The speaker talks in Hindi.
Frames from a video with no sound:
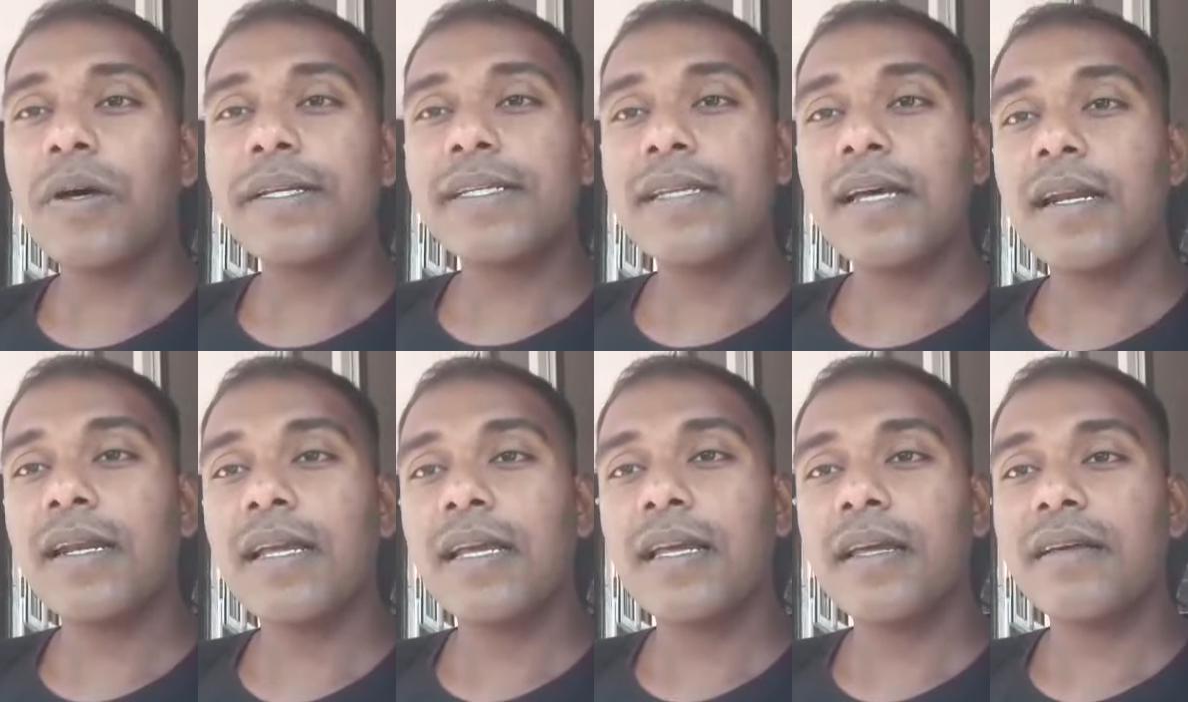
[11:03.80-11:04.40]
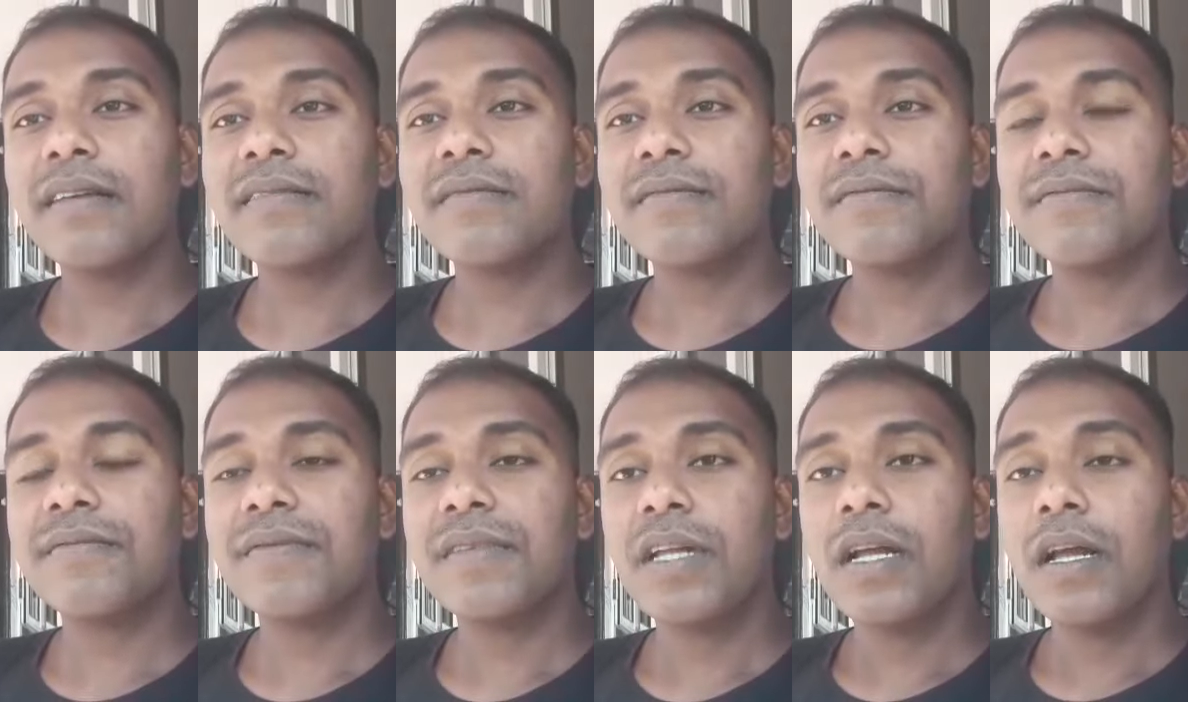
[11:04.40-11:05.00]
परेशानी है
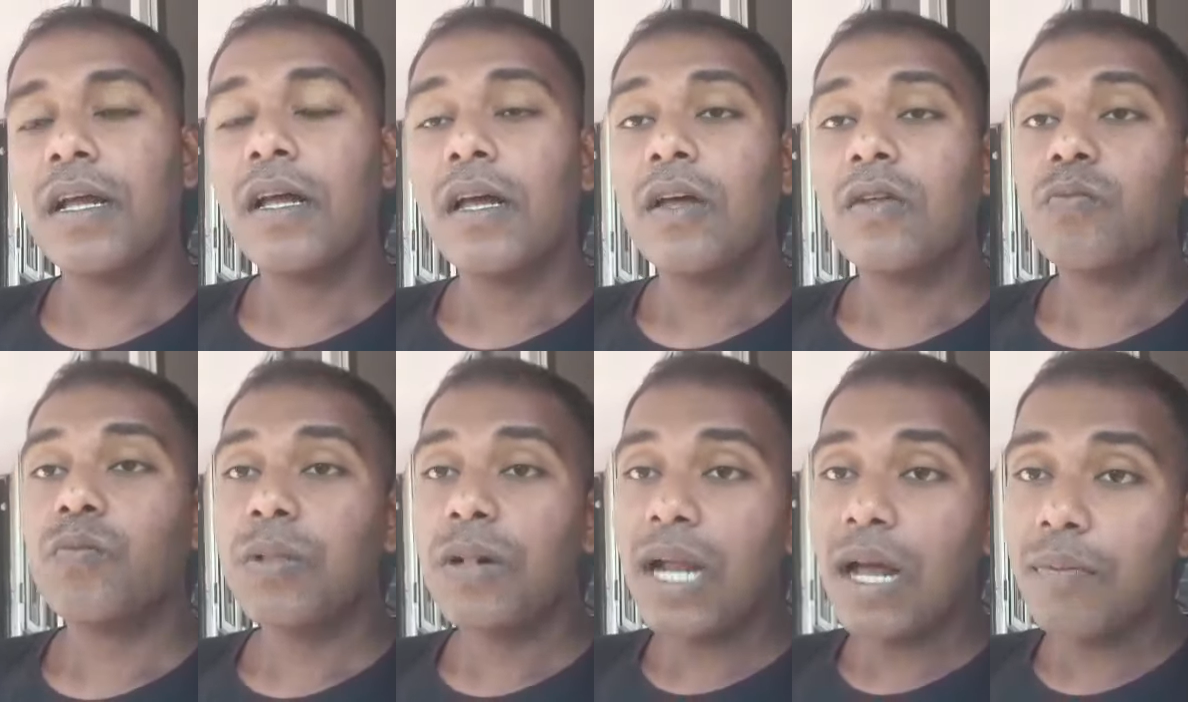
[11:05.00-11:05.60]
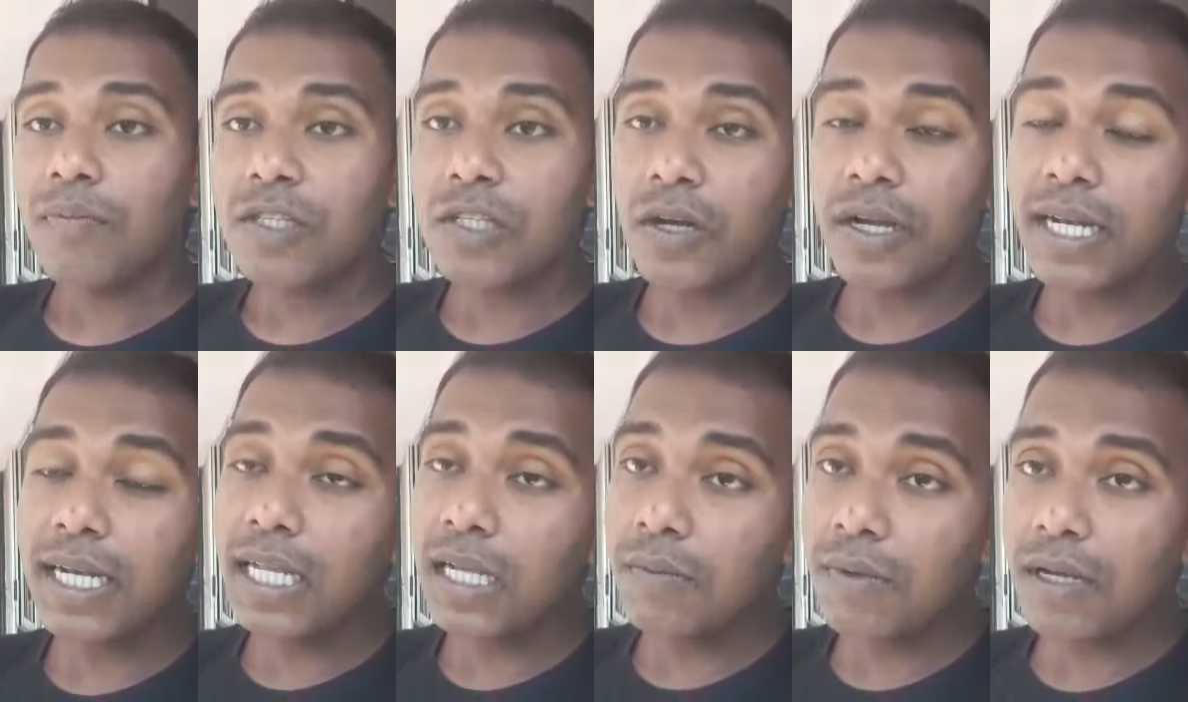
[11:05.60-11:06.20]
पर आप
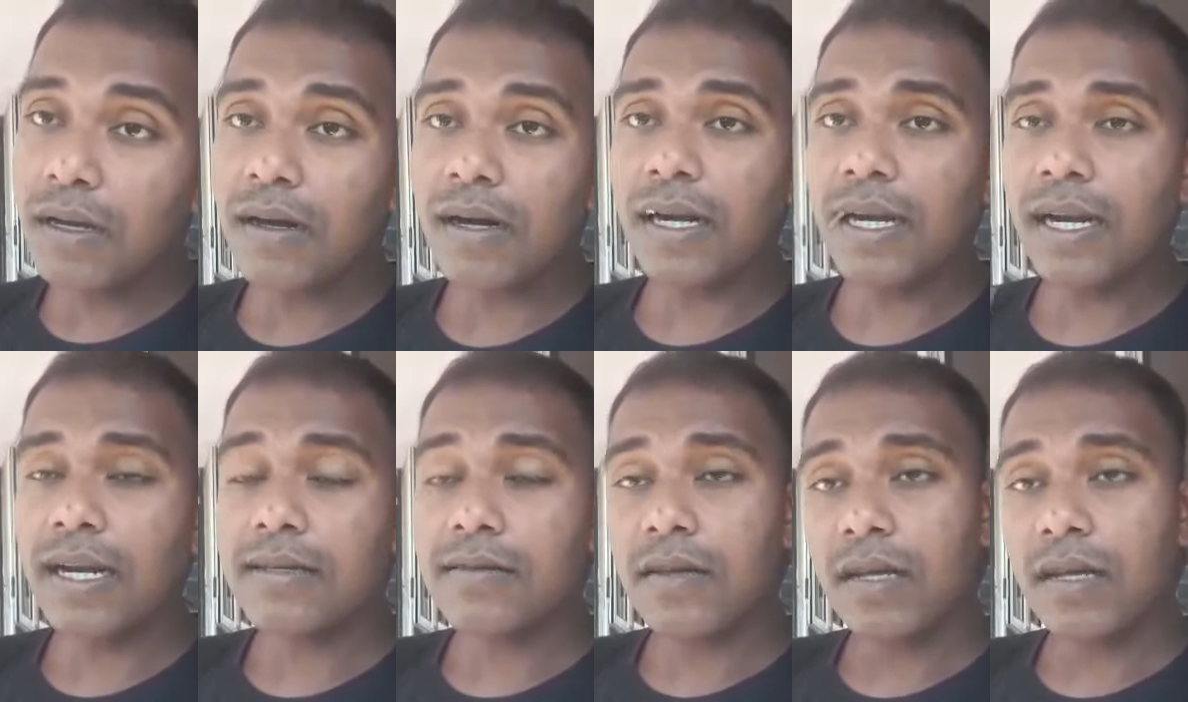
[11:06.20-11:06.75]
ज्वाइनिंग भी कर लेना